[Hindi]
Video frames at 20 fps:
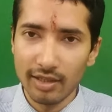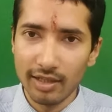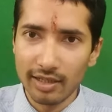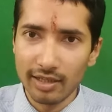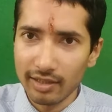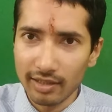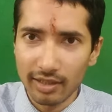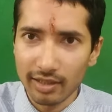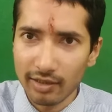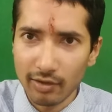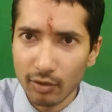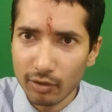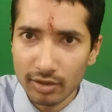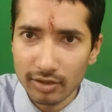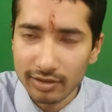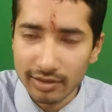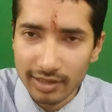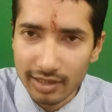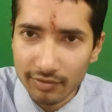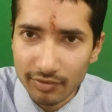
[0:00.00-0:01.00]
एक
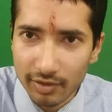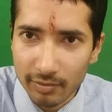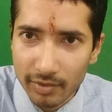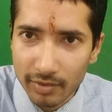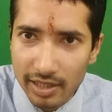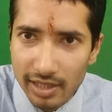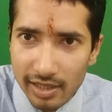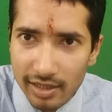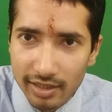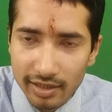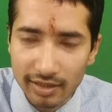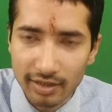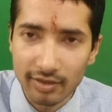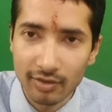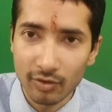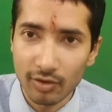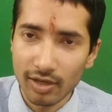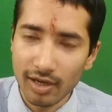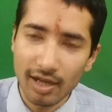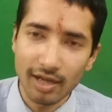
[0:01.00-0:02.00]
इकलौती सी एफ फर्म नहीं है ये
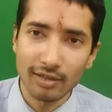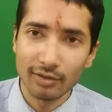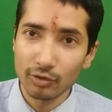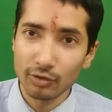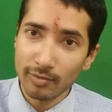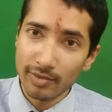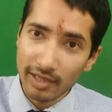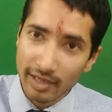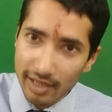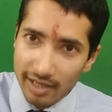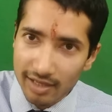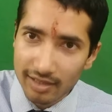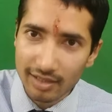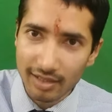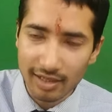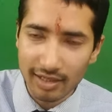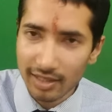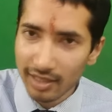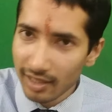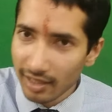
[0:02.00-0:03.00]
और हाँ जो मैं कह रहा
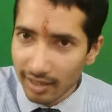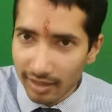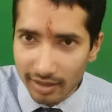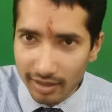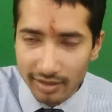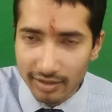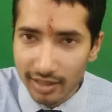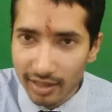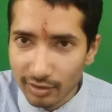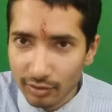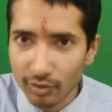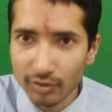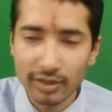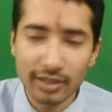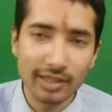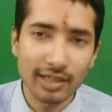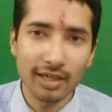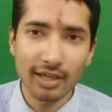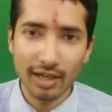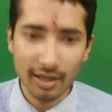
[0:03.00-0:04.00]
था ना ये टैक्स
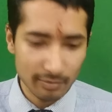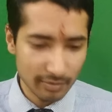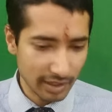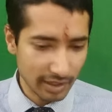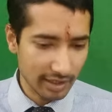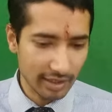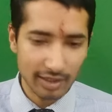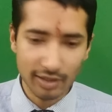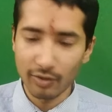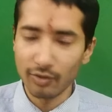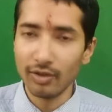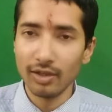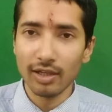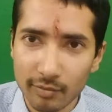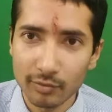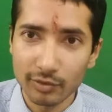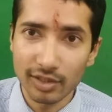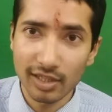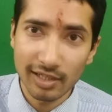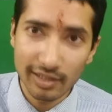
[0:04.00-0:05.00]
ऑडिट का काम देख कर आया हूँ
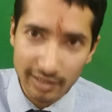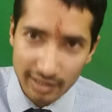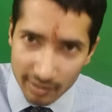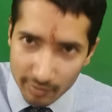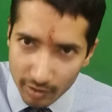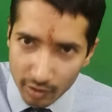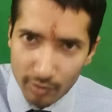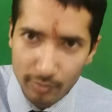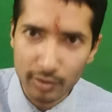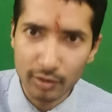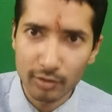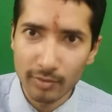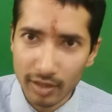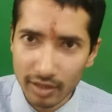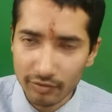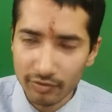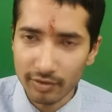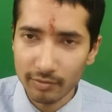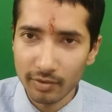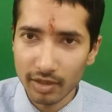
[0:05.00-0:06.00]
मुझे घंटा मालूम है
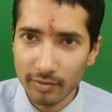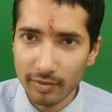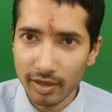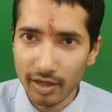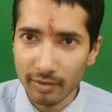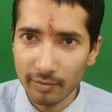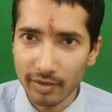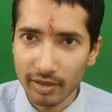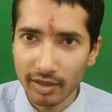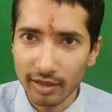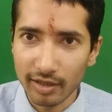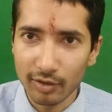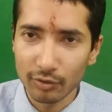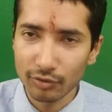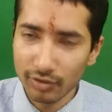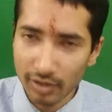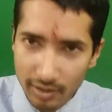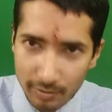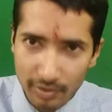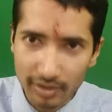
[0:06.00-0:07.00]
तुम्हारी फर्म के बारे में
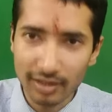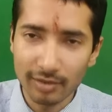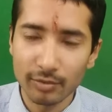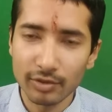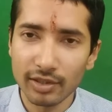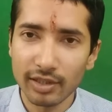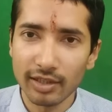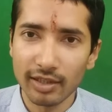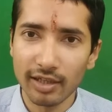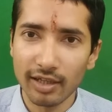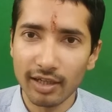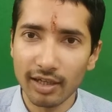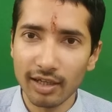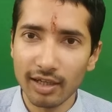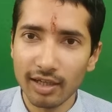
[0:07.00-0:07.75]
कुछ नहीं पता मुझे